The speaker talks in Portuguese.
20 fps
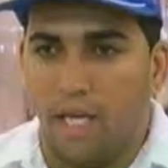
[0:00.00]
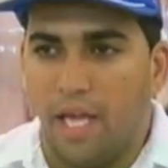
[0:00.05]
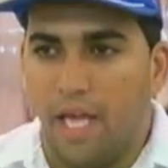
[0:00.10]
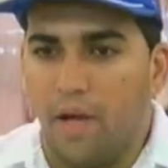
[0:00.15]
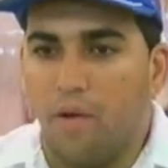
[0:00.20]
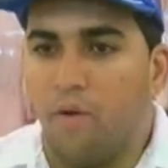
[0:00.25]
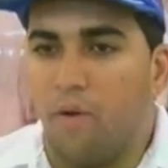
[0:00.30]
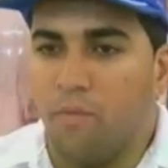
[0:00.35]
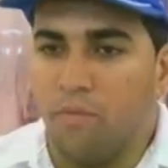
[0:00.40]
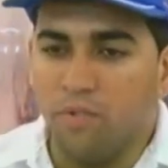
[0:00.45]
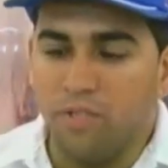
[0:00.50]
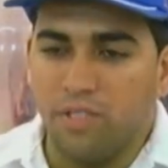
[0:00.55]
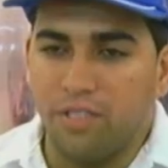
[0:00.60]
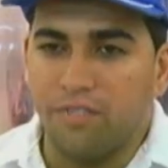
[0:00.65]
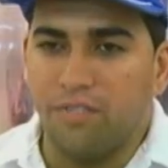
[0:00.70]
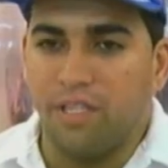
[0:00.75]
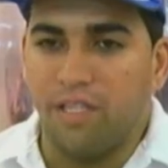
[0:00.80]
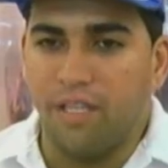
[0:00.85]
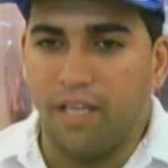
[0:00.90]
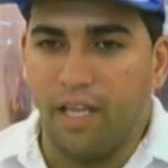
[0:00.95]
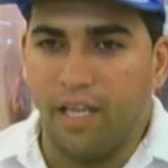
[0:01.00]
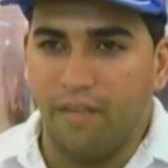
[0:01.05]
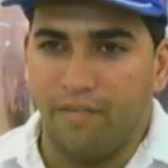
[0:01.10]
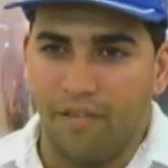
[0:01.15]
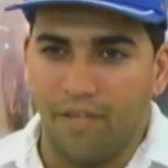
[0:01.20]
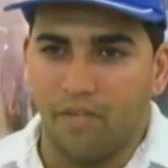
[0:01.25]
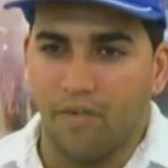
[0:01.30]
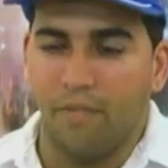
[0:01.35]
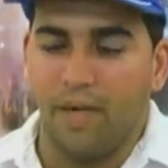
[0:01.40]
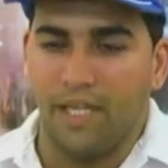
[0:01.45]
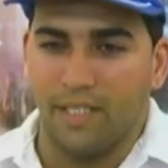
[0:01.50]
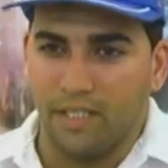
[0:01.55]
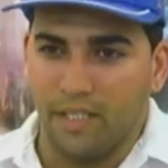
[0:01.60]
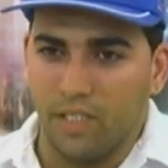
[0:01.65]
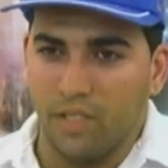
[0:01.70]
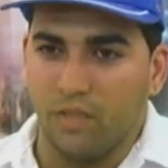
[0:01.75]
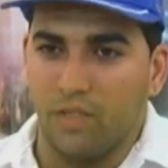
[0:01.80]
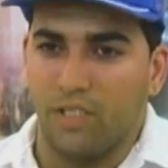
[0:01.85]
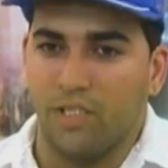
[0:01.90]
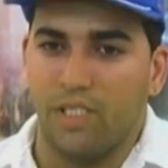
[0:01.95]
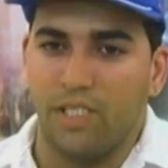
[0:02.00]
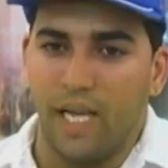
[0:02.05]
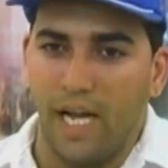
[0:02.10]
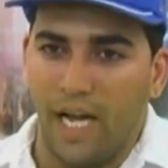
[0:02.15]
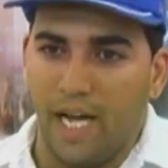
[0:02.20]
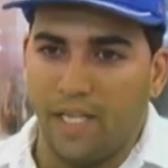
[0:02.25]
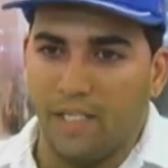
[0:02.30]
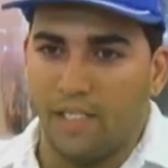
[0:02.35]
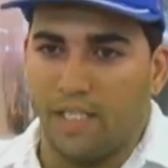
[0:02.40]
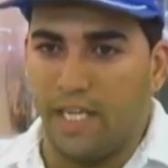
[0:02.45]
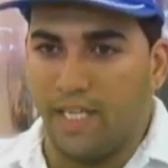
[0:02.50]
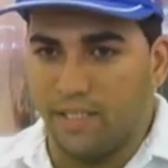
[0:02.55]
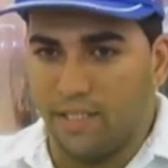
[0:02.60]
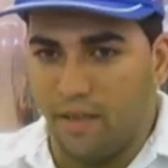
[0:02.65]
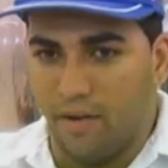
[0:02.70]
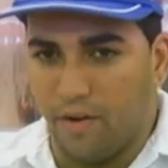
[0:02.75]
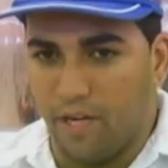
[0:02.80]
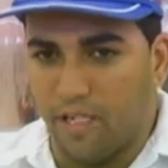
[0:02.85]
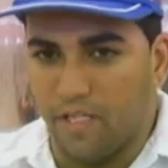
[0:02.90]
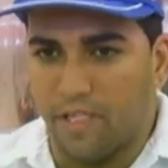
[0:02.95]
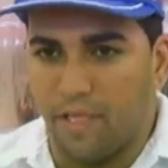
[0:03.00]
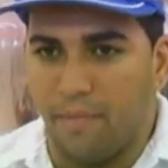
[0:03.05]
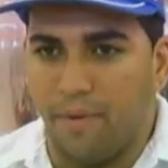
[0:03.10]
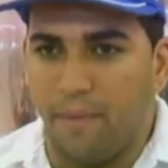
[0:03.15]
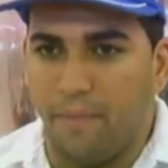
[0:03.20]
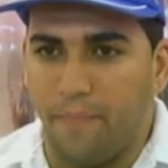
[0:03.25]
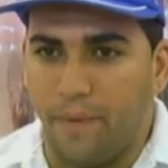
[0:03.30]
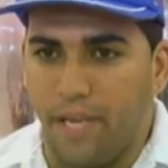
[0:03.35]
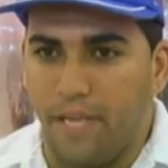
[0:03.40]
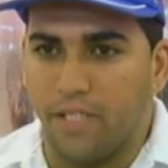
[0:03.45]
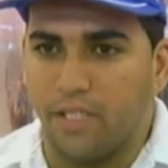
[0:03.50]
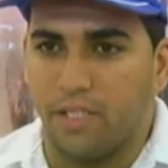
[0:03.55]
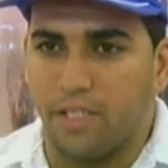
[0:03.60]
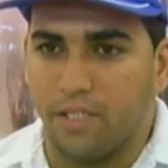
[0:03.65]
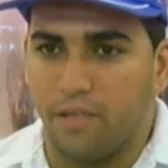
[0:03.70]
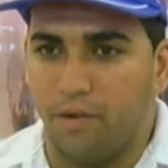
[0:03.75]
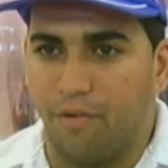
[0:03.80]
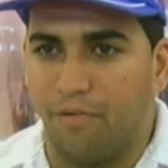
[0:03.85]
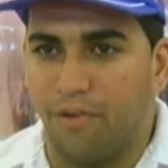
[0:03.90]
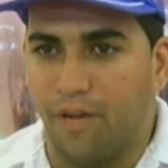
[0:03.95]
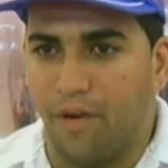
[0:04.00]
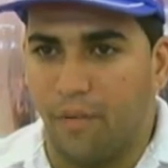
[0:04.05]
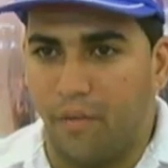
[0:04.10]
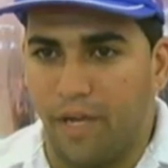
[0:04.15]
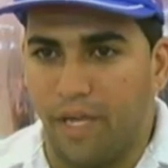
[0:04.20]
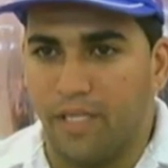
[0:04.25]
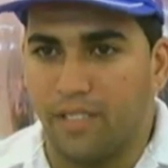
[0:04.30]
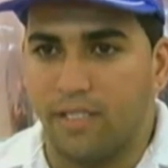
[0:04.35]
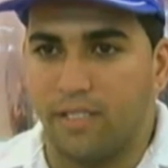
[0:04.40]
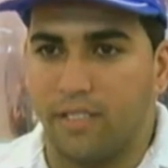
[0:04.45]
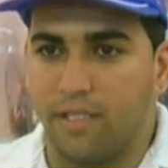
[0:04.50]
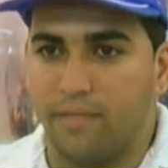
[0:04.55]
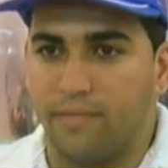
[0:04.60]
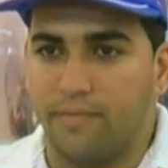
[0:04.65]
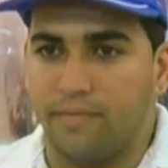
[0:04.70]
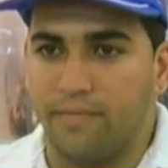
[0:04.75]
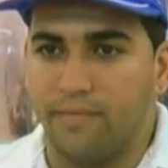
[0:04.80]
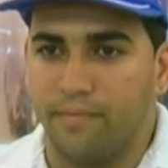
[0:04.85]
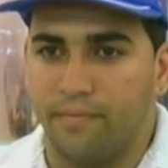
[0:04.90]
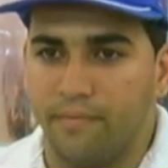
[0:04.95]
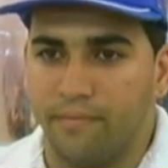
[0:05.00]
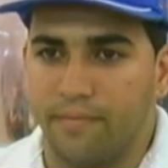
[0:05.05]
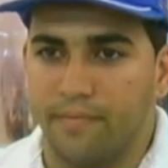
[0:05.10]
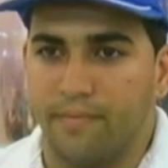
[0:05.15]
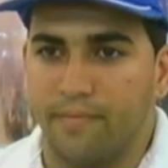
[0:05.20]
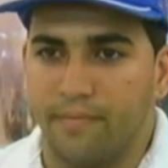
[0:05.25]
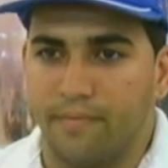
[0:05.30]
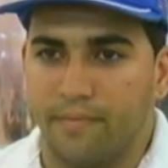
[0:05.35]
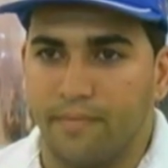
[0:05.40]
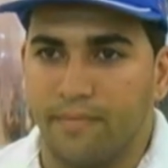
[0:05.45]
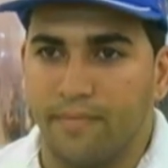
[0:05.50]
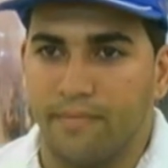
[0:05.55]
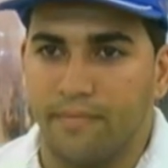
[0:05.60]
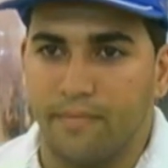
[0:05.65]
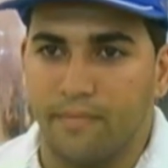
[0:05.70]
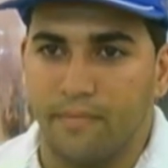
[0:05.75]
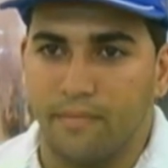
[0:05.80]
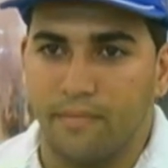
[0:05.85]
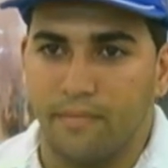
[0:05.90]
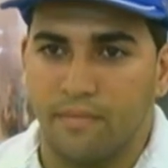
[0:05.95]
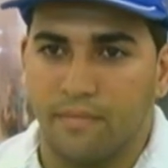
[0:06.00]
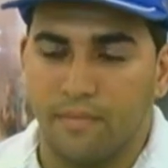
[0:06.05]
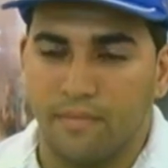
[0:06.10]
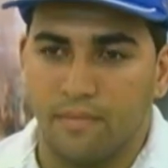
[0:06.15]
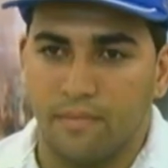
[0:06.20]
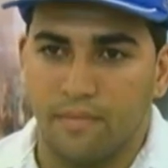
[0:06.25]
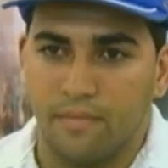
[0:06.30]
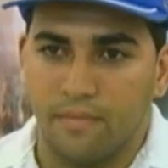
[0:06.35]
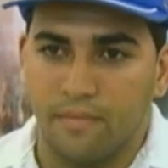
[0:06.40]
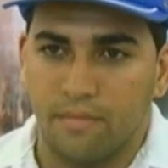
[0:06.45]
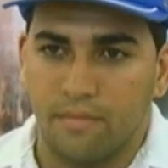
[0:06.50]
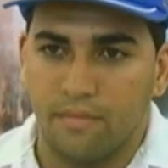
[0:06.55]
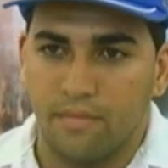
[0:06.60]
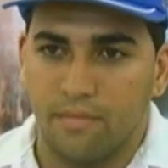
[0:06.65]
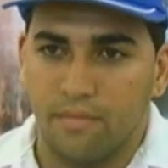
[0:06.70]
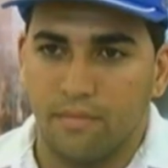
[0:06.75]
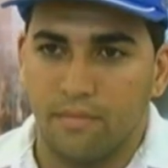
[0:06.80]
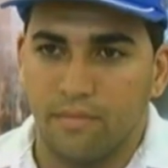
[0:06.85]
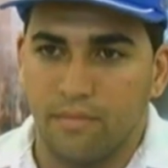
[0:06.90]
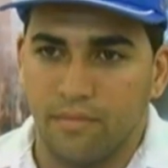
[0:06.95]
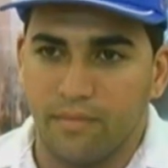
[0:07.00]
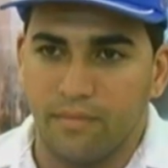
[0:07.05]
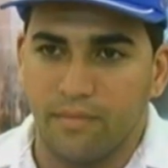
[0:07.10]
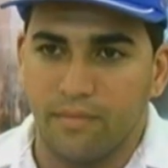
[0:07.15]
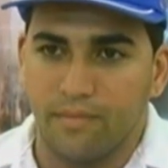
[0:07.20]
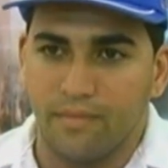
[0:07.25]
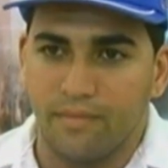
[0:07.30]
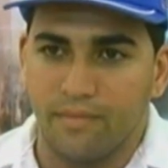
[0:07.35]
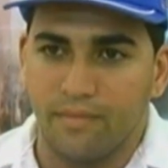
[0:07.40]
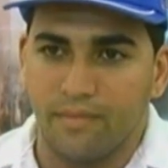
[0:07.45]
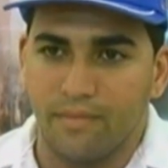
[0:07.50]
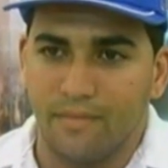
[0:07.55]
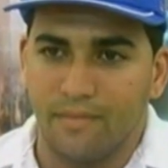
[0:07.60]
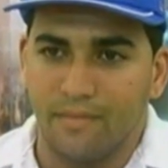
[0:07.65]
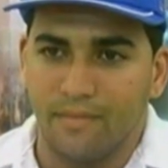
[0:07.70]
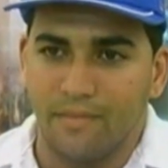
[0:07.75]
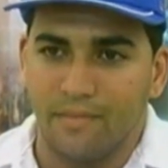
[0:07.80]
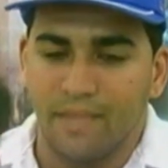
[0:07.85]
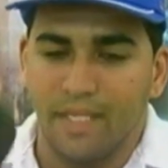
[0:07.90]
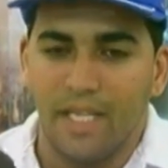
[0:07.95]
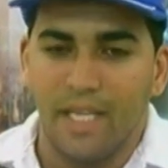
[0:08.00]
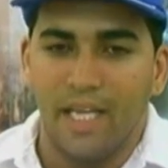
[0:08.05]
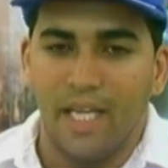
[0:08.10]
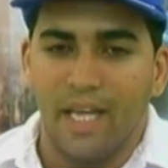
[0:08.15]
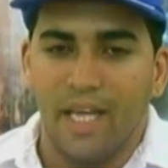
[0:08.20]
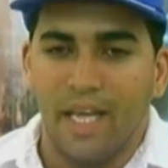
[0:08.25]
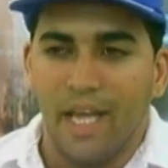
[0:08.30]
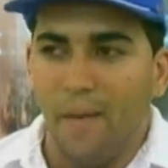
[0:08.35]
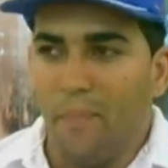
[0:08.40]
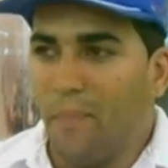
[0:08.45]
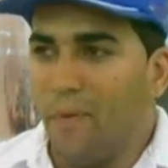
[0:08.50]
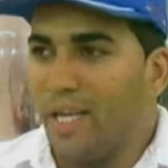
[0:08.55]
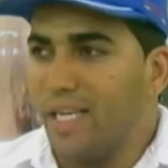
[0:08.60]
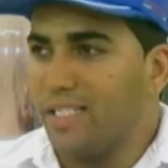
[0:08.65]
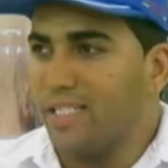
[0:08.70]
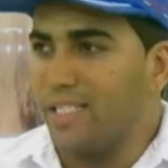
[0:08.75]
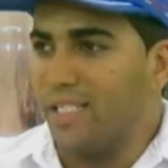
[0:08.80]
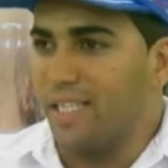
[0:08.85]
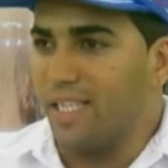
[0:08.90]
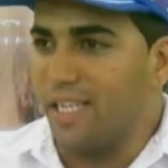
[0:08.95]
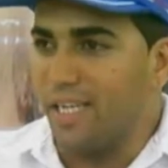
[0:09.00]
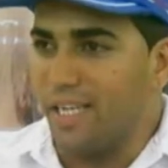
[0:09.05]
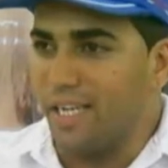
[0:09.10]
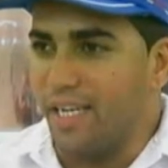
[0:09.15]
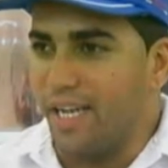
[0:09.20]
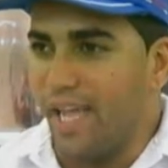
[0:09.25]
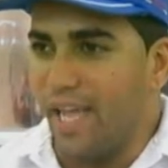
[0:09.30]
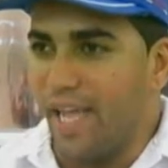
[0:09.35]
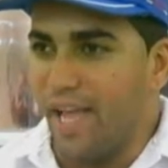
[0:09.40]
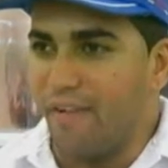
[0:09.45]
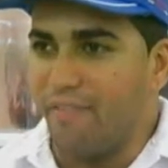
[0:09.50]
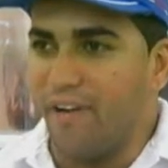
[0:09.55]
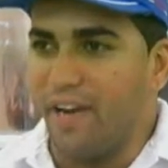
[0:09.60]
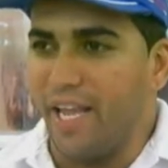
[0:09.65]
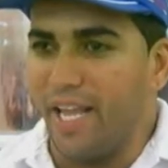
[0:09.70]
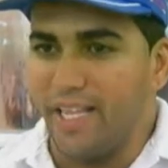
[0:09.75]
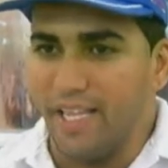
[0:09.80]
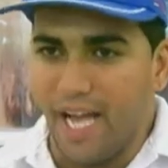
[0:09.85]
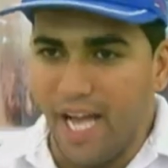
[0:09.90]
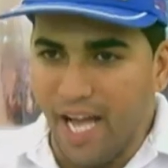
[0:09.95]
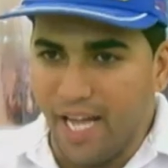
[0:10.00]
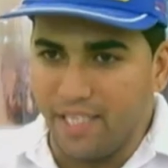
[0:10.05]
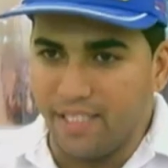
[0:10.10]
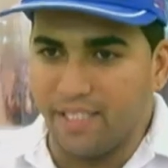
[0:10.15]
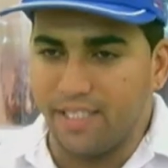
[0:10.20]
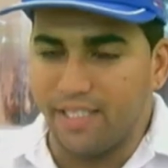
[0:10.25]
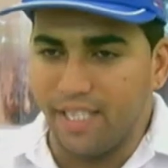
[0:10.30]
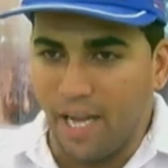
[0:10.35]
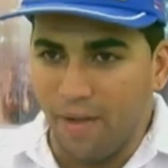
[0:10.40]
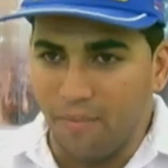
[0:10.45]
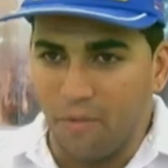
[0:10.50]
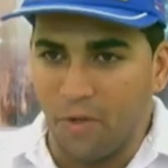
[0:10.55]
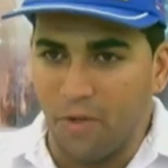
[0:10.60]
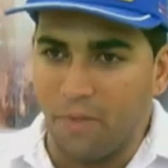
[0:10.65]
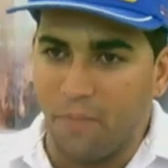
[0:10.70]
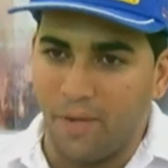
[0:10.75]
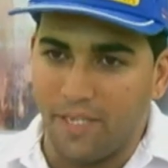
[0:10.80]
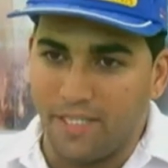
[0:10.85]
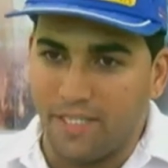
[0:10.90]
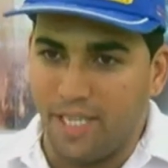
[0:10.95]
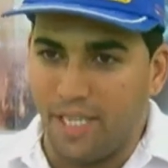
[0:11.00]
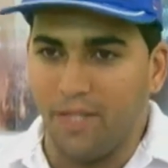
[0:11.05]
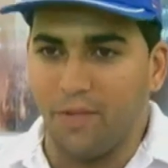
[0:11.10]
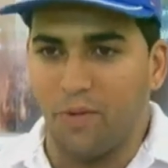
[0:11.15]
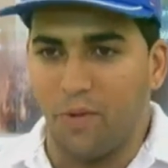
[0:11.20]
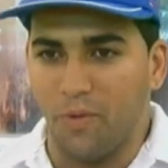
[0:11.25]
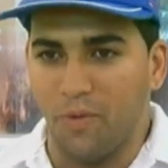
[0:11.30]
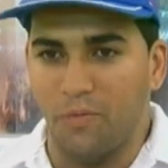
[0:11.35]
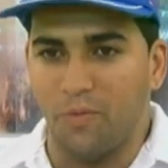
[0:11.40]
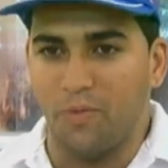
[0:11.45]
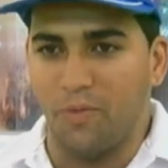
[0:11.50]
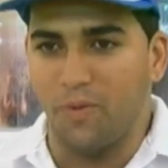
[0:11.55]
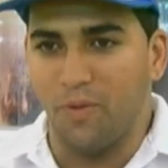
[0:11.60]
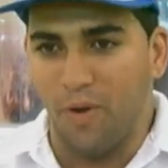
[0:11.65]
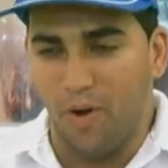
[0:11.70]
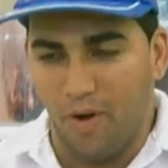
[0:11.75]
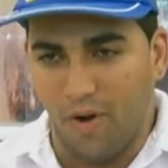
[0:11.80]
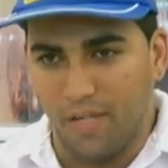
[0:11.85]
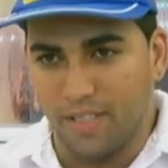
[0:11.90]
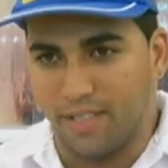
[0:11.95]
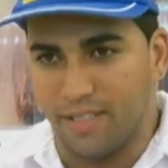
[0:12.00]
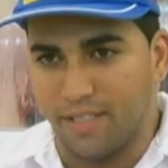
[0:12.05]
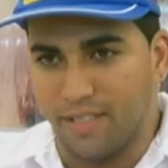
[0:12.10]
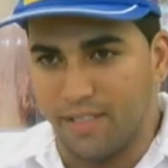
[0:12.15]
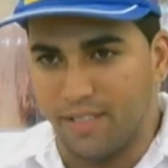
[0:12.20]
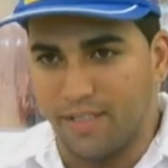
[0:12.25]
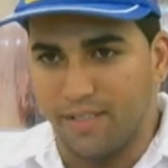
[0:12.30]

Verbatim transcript: É comum de se vender, vende com bastante quantidade, restaurante também pede com frequência conversou com quase todo mundo aqui, ninguém tá levando. É porque assim, é, a variedade sai muito, mas nem todo mundo gosta.